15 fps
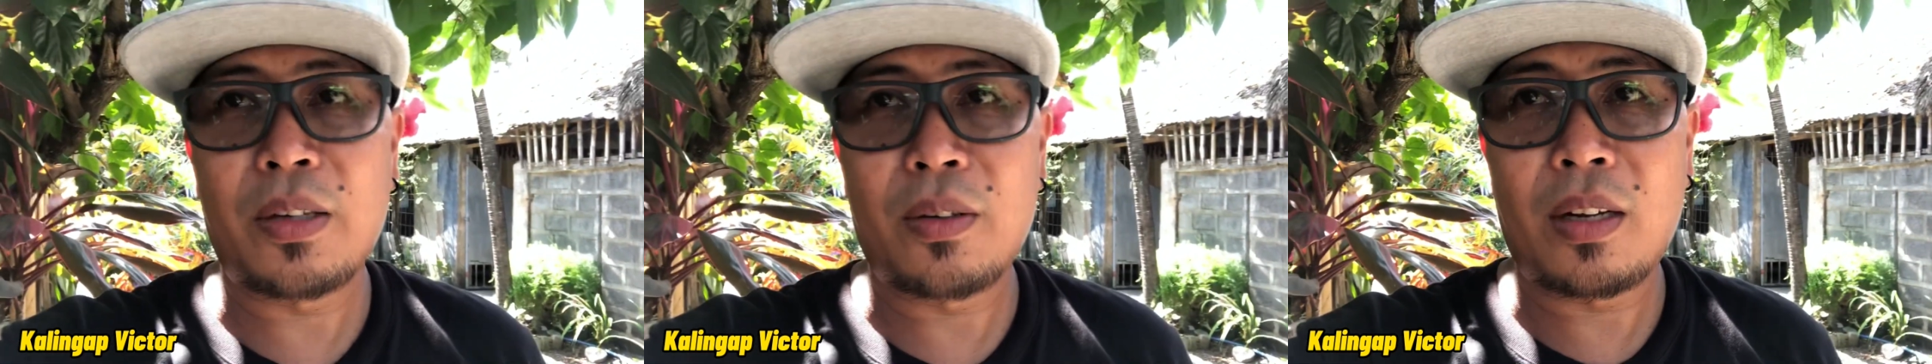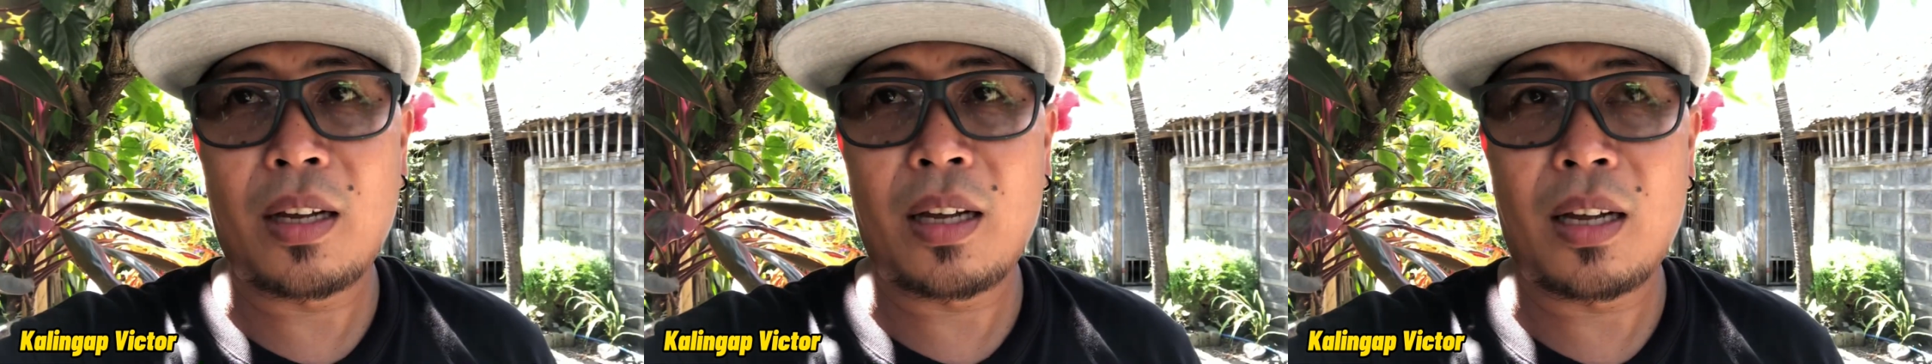
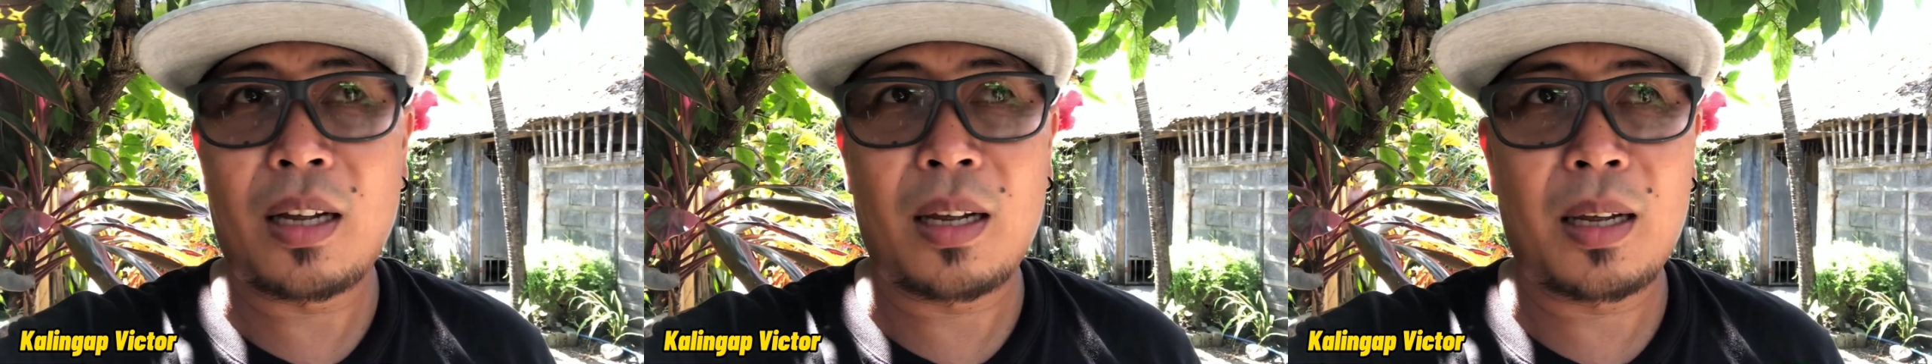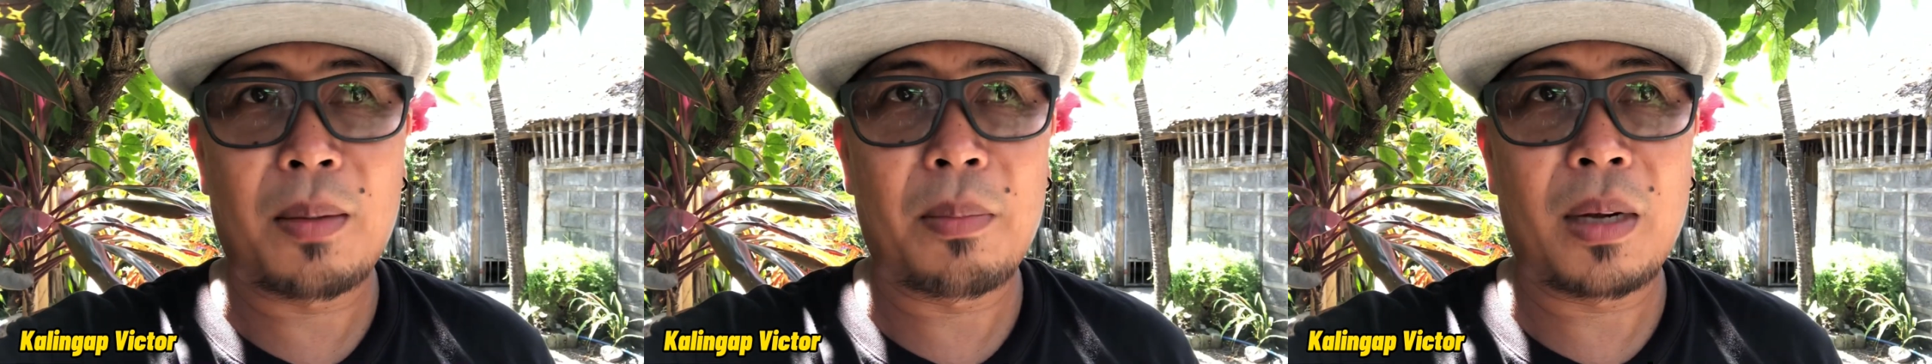
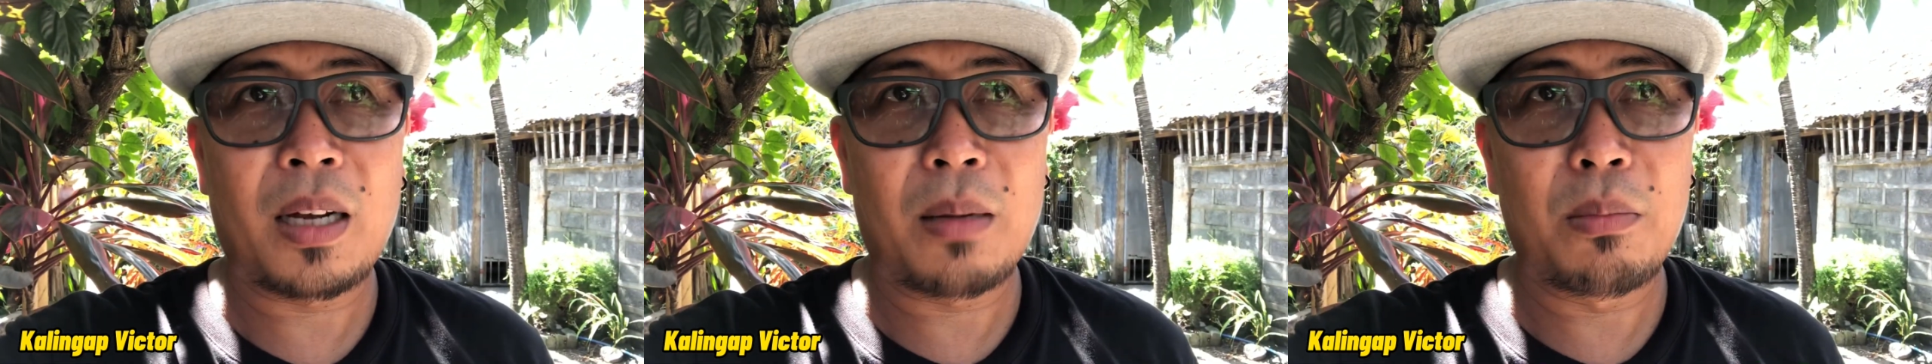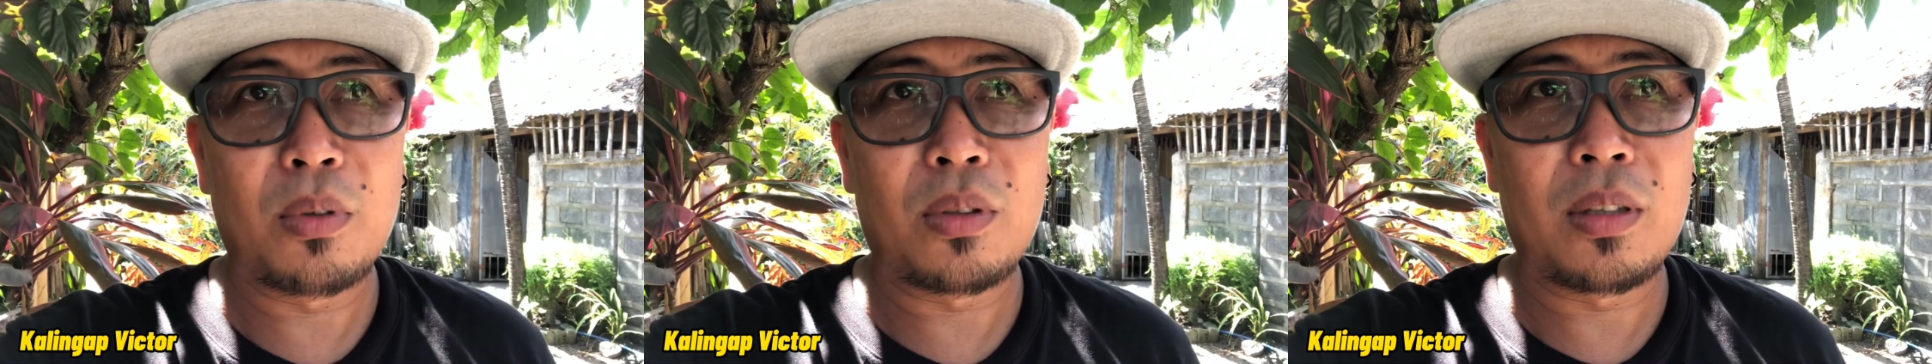na
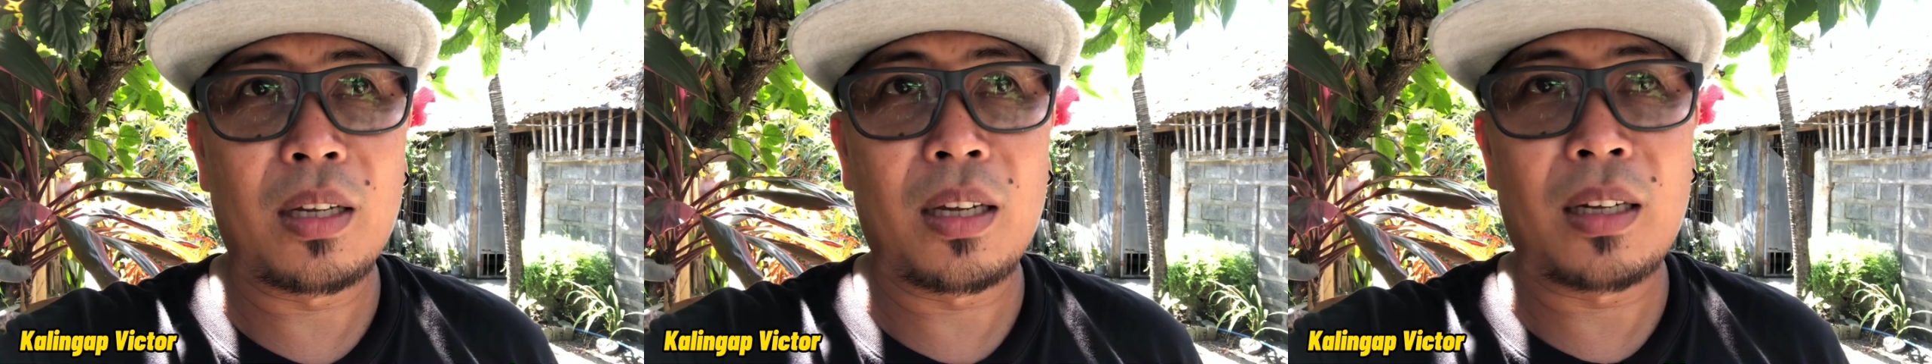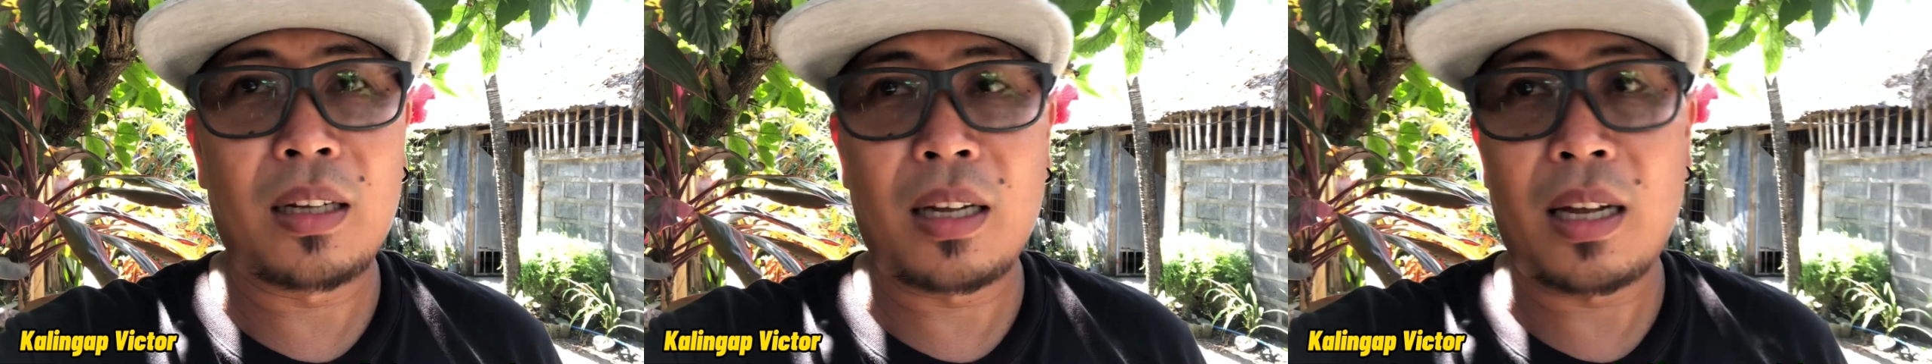magabot
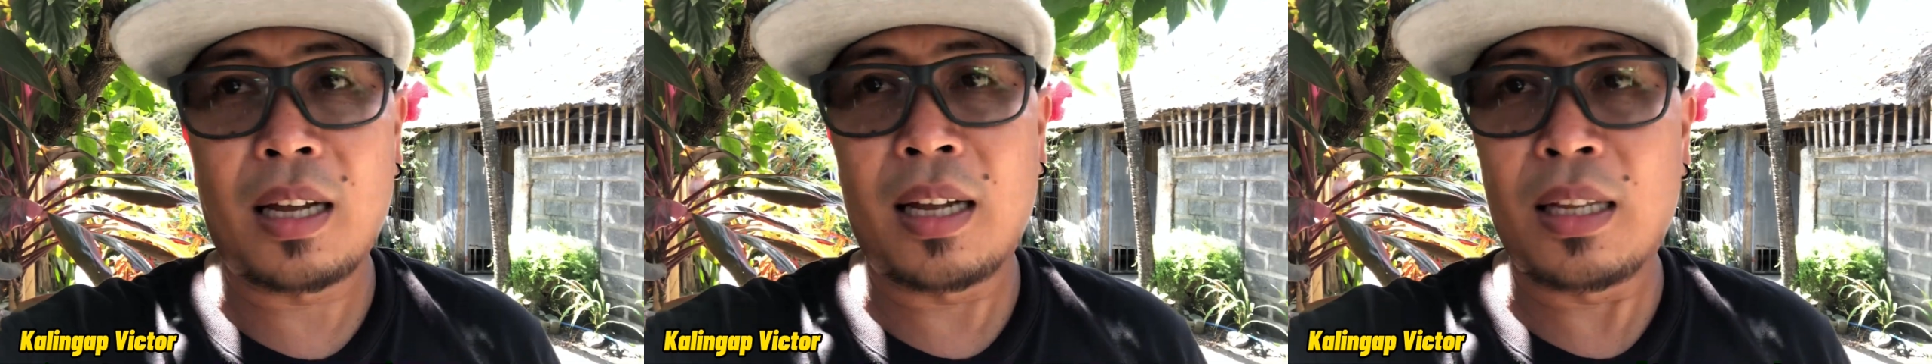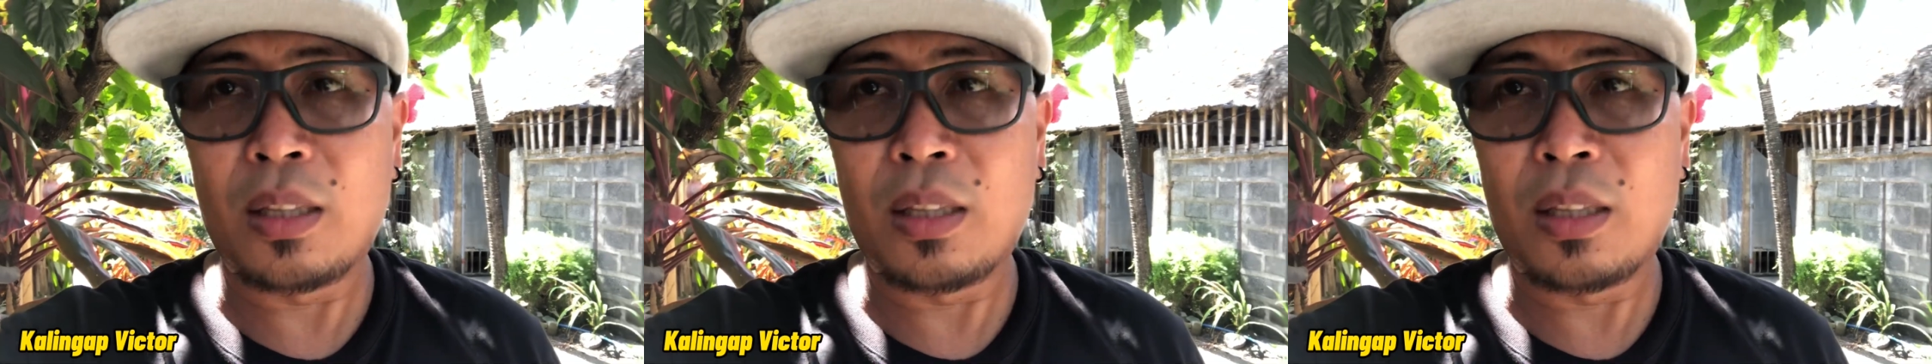ng uh,